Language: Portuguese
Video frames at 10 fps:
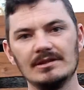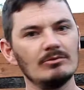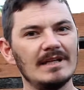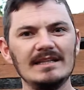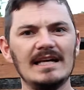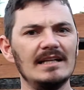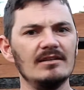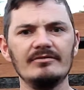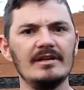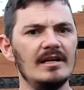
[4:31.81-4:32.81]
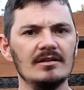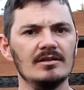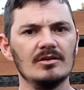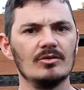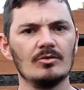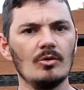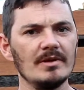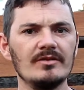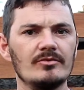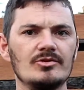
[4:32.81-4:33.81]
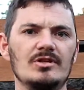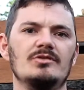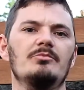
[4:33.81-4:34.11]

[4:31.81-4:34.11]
Não tem nada a ver com isso, gente.